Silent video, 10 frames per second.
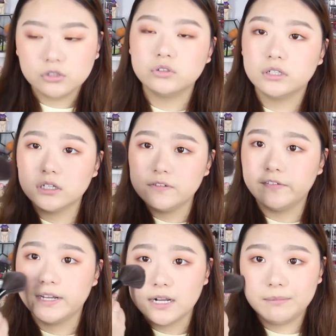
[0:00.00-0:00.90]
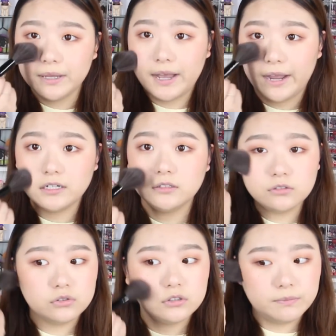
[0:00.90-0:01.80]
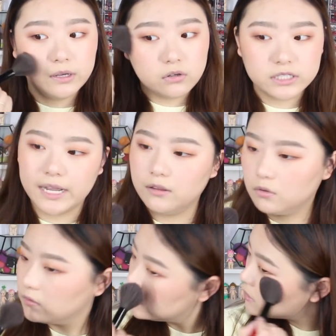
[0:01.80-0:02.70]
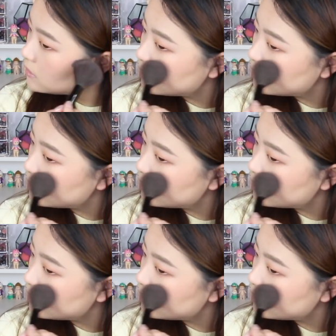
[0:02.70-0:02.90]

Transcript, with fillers: 就是粉上面还是就是没有沾东西，